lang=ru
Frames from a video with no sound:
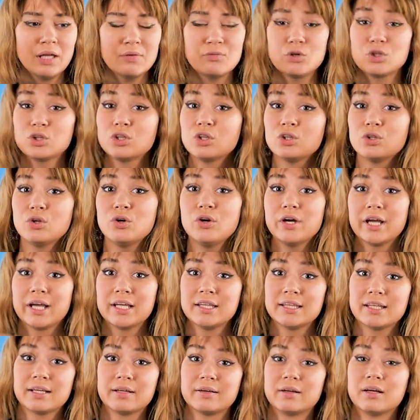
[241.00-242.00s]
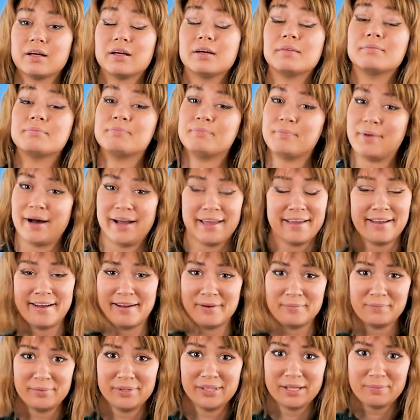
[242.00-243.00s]
Вот, но это my
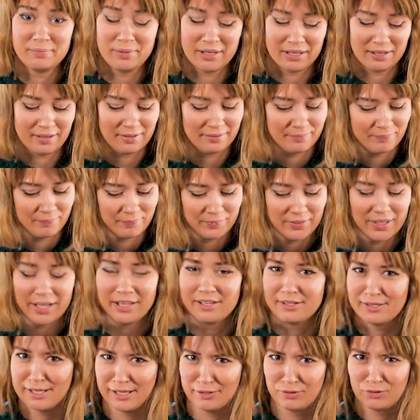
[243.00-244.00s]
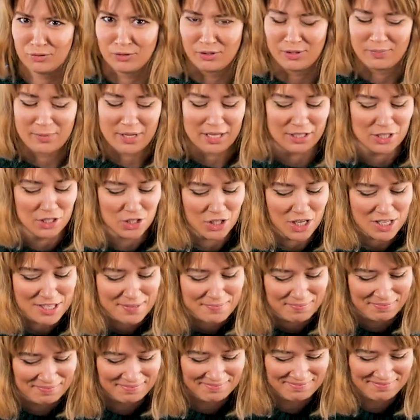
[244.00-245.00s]
humble opinion. Да, не надо тут на меня
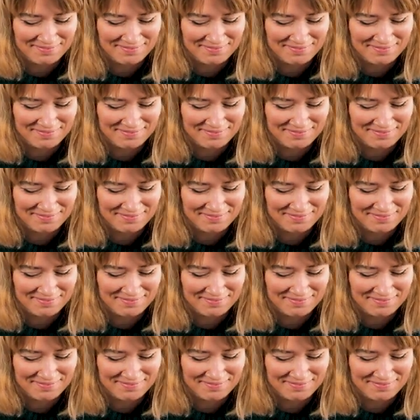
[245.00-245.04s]
наезжать.